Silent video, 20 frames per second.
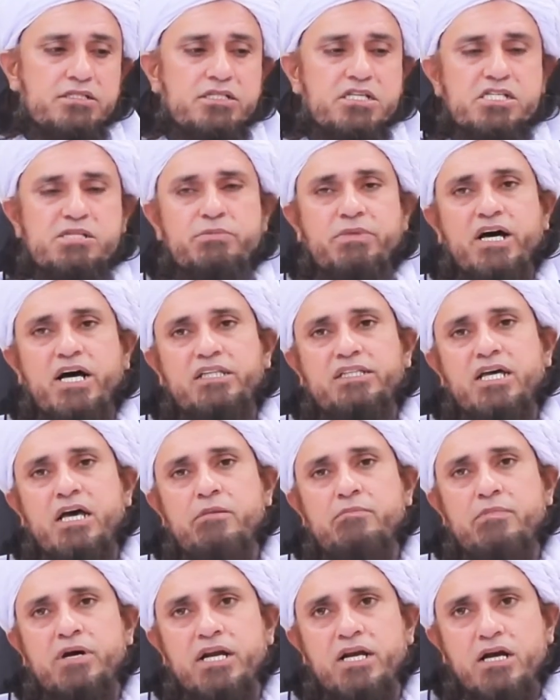जिसमें आता
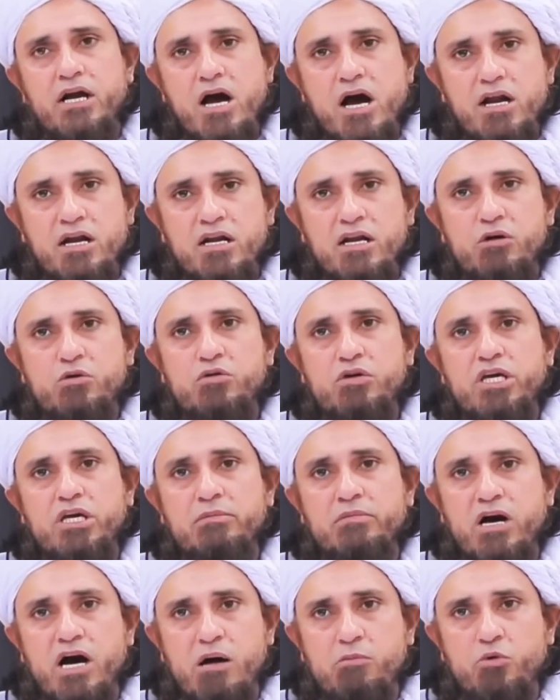है मन कान लहू
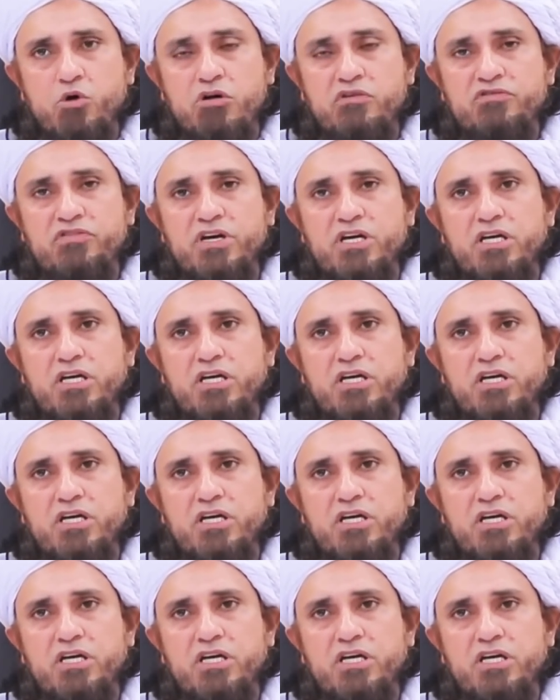इमाम